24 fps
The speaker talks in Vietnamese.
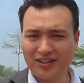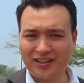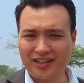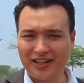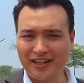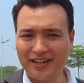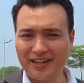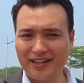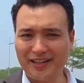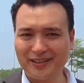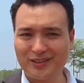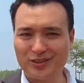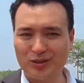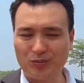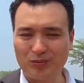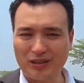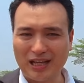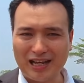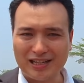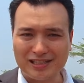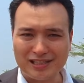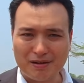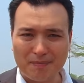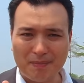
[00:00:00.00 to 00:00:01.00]
trước khi
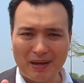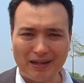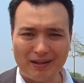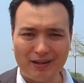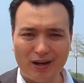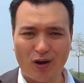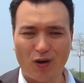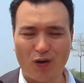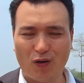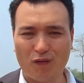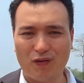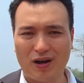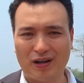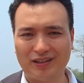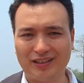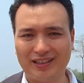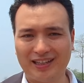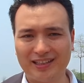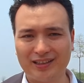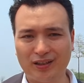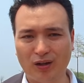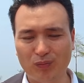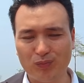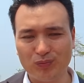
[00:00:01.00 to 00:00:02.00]
chúng ta sẽ bắt đầu vào
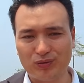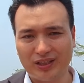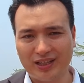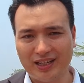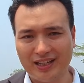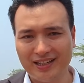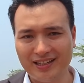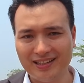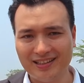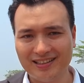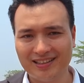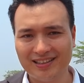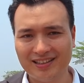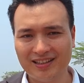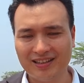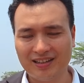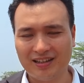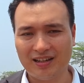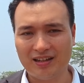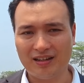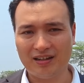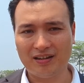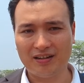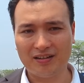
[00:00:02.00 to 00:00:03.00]
những cái thông tin
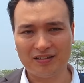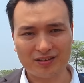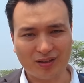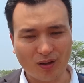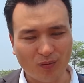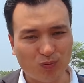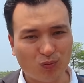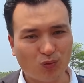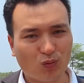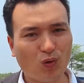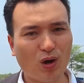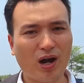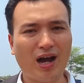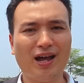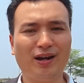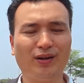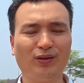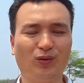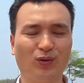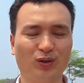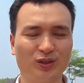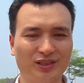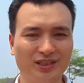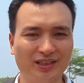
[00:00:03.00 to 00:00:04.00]
uh, tổng
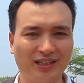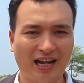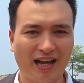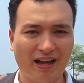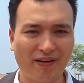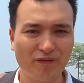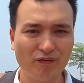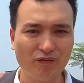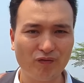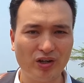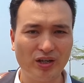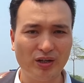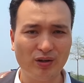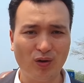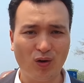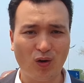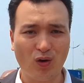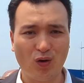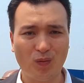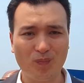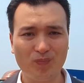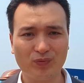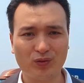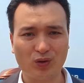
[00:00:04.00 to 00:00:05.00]
quan của dự án
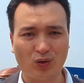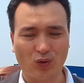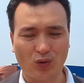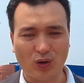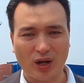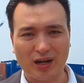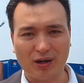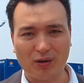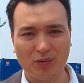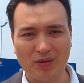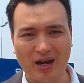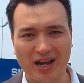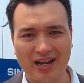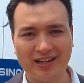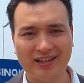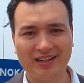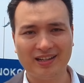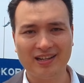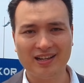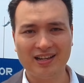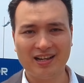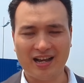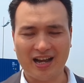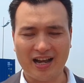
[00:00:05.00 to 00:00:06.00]
Vinhome Cổ Loa Đông Anh
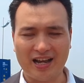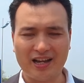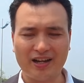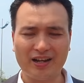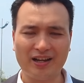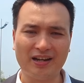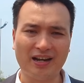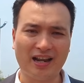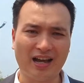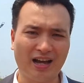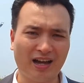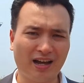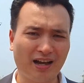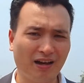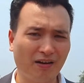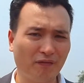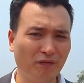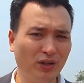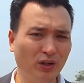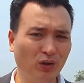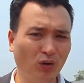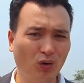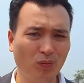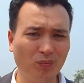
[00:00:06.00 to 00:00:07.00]
hay là
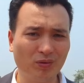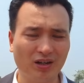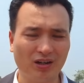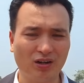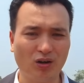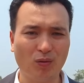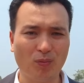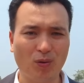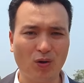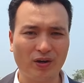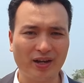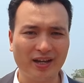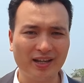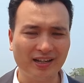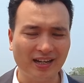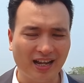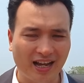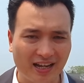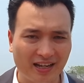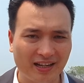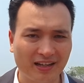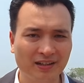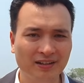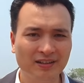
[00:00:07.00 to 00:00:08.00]
Vinhome Global Gate
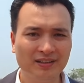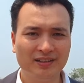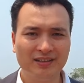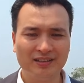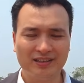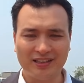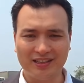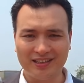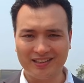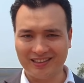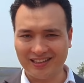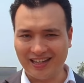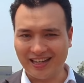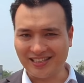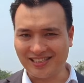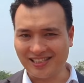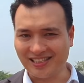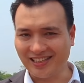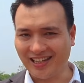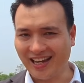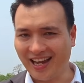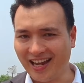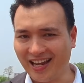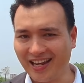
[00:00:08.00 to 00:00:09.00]
này thì anh
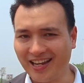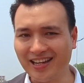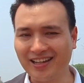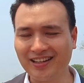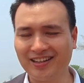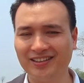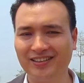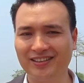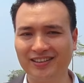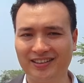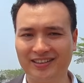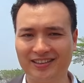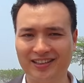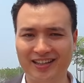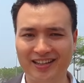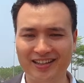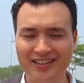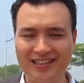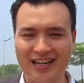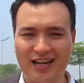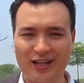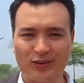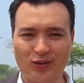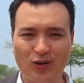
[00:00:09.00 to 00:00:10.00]
chị hãy gửi
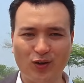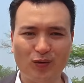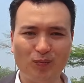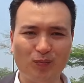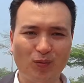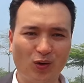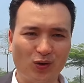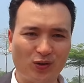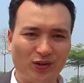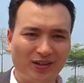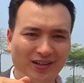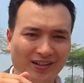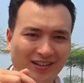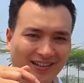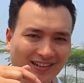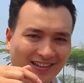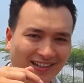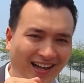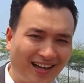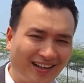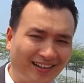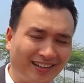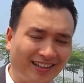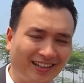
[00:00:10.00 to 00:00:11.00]
đến nhà tốt một
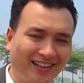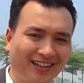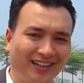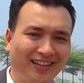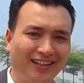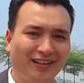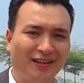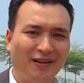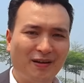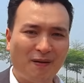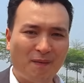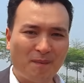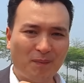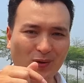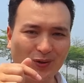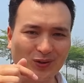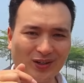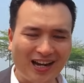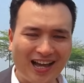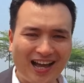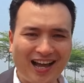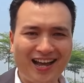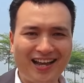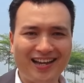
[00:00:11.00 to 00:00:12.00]
đăng ký,
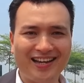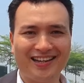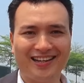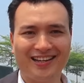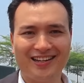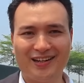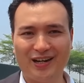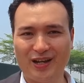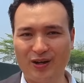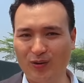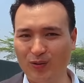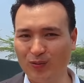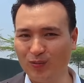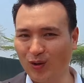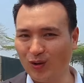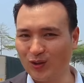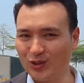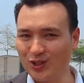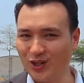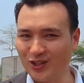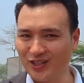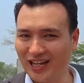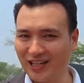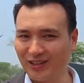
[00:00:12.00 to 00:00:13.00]
một like để ủng
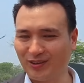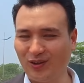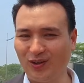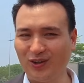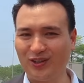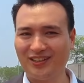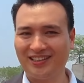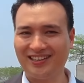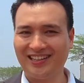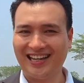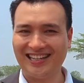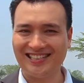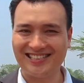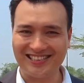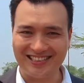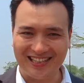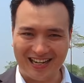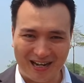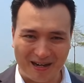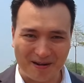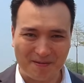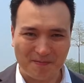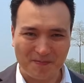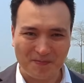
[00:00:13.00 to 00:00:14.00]
hộ cho nhà tốt anh chị
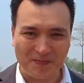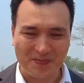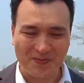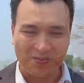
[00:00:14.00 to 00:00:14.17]
nhá.